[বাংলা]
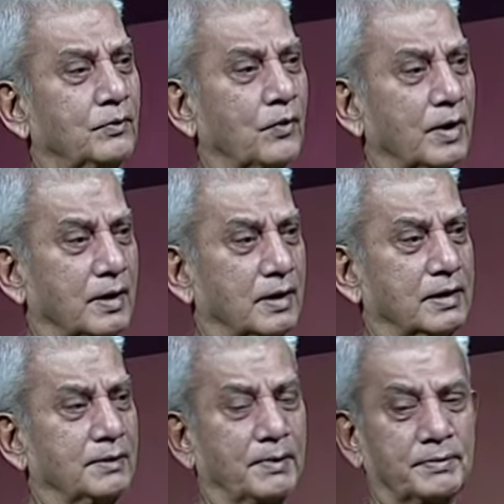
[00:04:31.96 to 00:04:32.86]
ঘোরেন
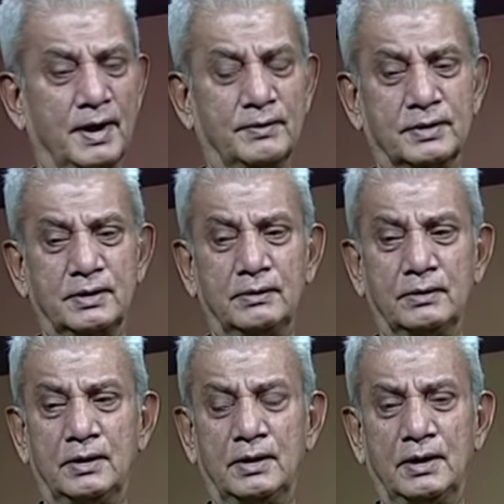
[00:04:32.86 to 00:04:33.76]
কী ব্যাপার আচ্ছা। কী হলো
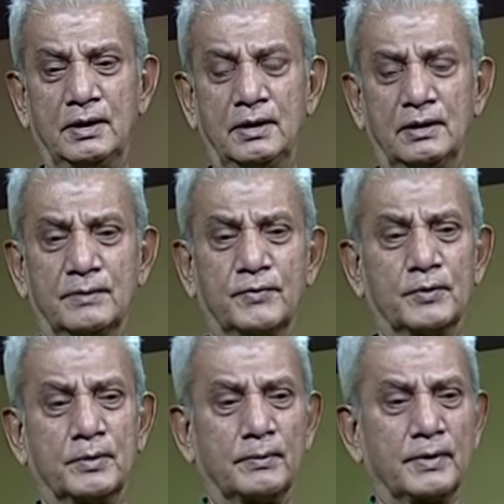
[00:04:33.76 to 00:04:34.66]
যে
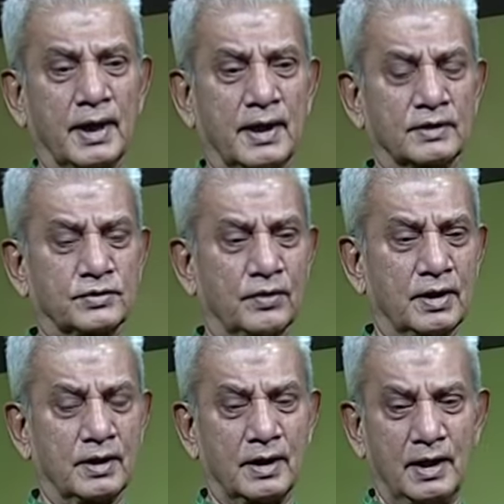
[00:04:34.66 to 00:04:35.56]
প্রবীরবাবু এক কাজ করেন